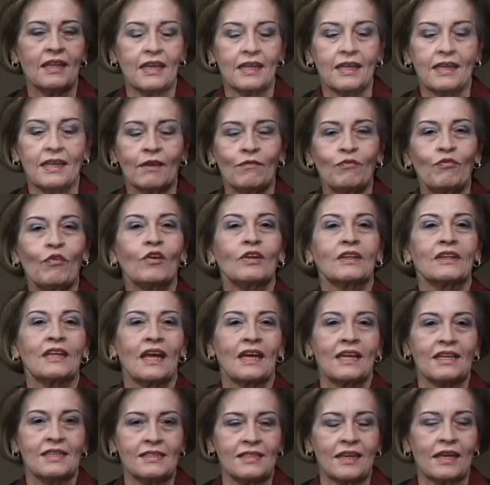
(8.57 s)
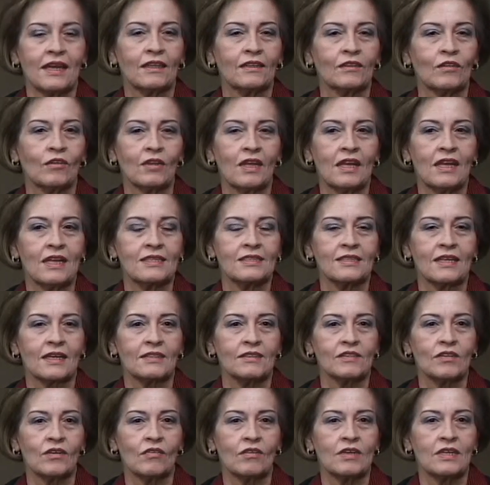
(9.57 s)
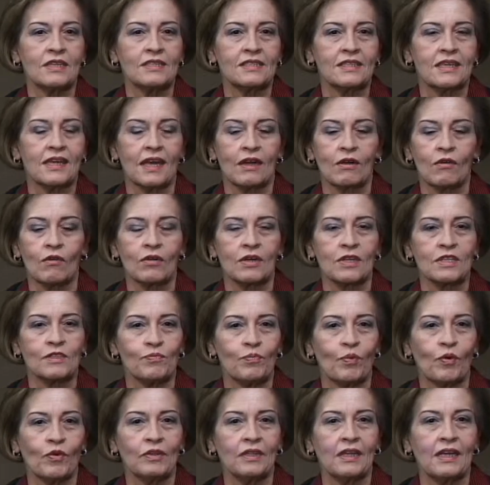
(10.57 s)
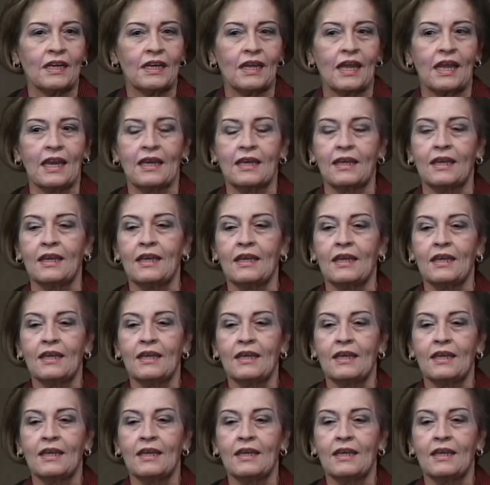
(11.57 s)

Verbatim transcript: Hay que fortalecer todas las acciones que correspondan al